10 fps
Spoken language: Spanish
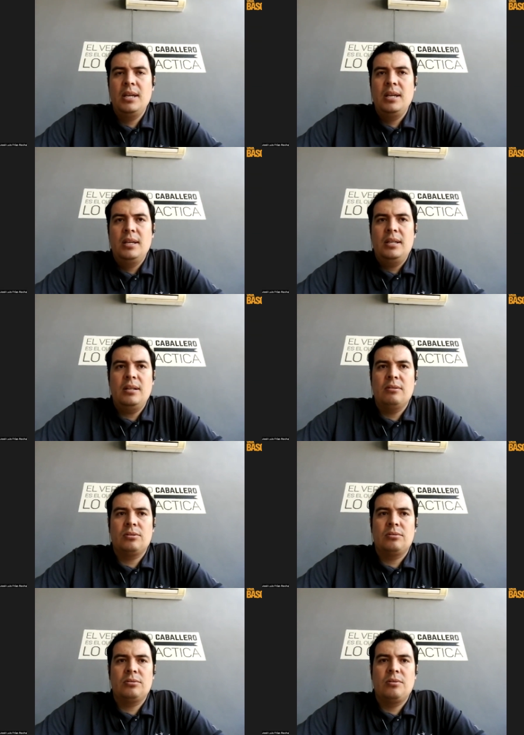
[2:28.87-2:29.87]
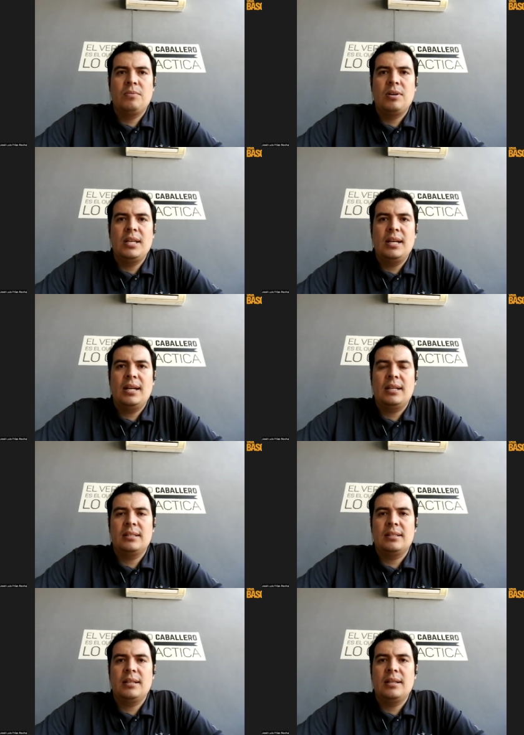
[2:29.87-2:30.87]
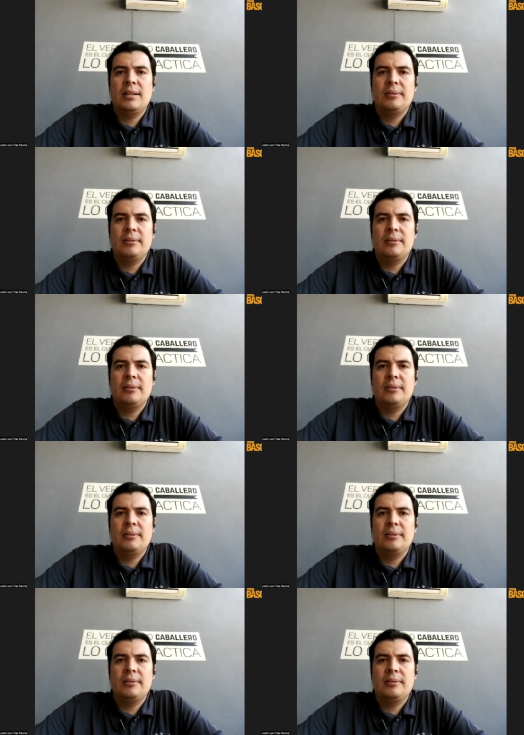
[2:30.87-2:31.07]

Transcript: y nosotros como liga este,